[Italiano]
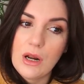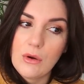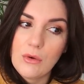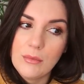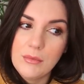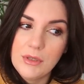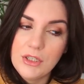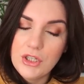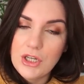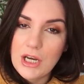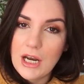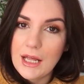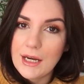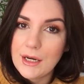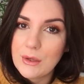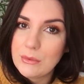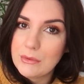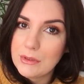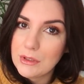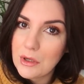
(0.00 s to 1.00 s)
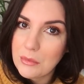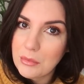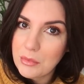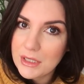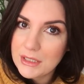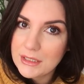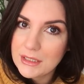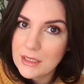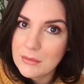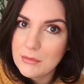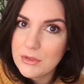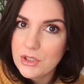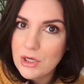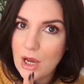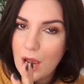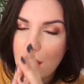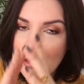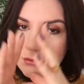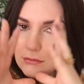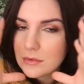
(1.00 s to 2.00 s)
l'acqua micellare quindi dopo essermi
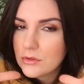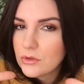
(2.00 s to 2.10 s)
già